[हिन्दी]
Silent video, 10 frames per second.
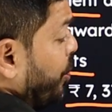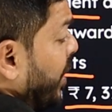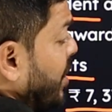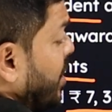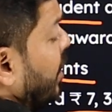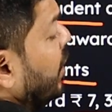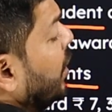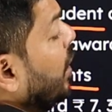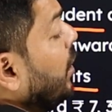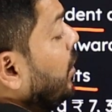रुपीज
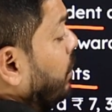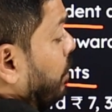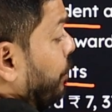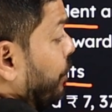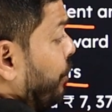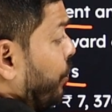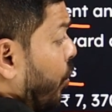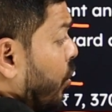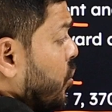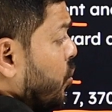
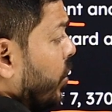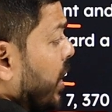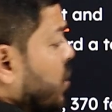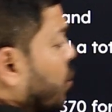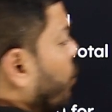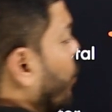फोर स्टूडेंट्स को